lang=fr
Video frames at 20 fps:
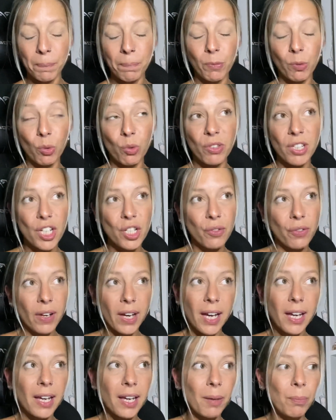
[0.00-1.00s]
Donc ça, je
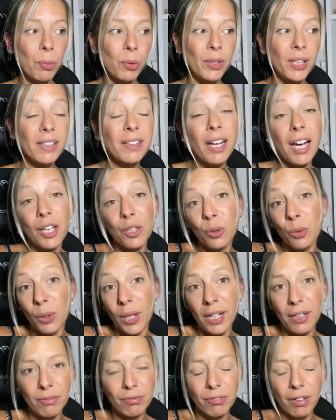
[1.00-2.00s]
verrai peut-être à
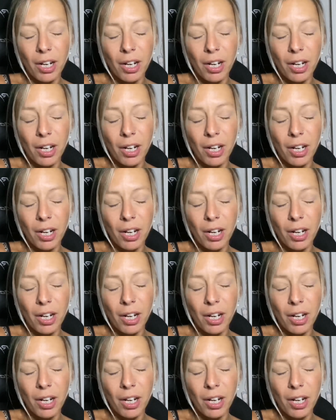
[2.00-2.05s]
Noël.